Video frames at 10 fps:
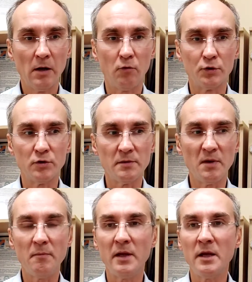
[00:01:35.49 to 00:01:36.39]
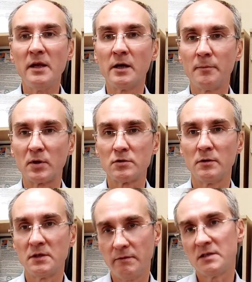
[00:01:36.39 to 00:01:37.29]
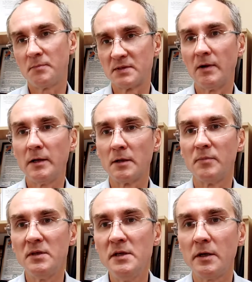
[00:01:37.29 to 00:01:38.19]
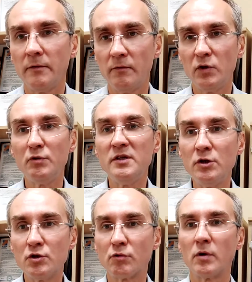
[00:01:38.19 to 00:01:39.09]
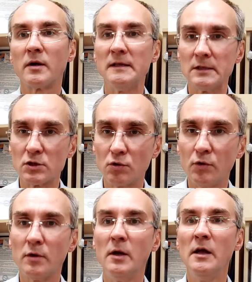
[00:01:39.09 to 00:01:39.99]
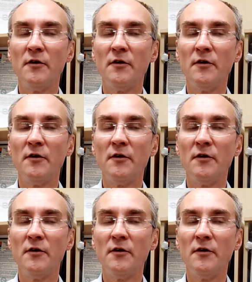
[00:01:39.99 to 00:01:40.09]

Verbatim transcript: Вот. Но, тем не менее, их кооперационные связи позволяют объединить их юридическую, организационную,